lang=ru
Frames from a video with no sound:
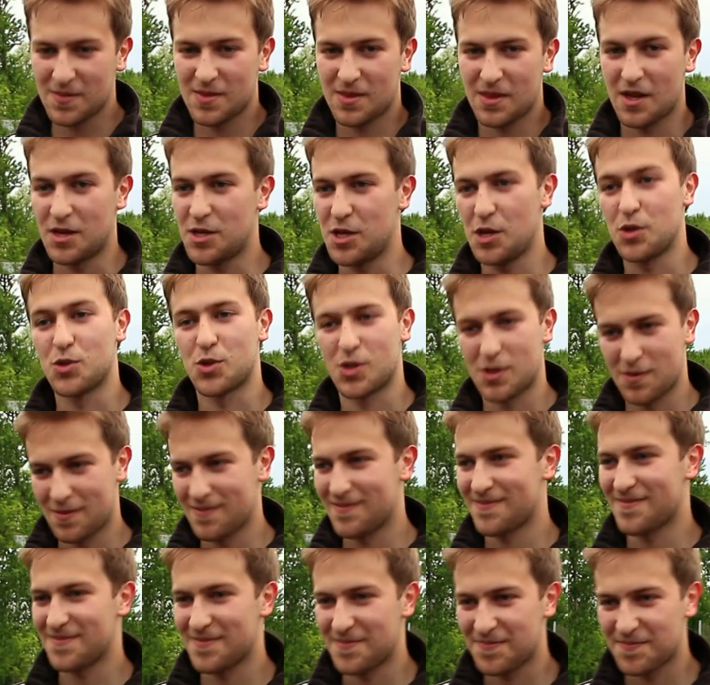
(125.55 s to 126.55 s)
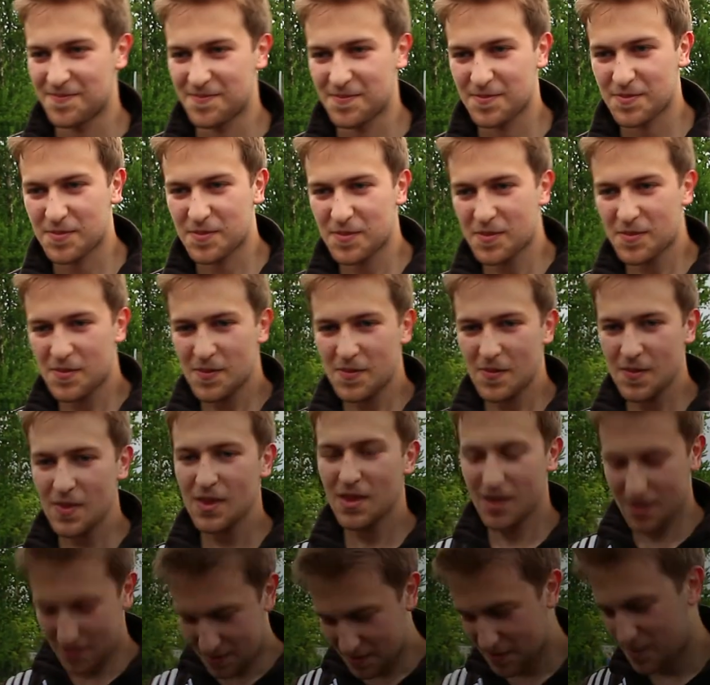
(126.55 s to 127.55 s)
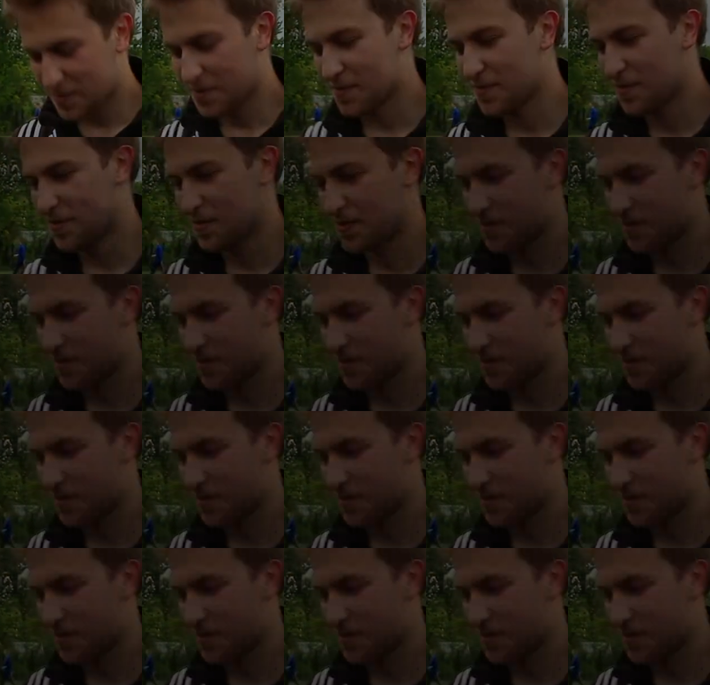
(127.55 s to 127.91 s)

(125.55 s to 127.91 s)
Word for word: Надеюсь. Спасибо большое, со второй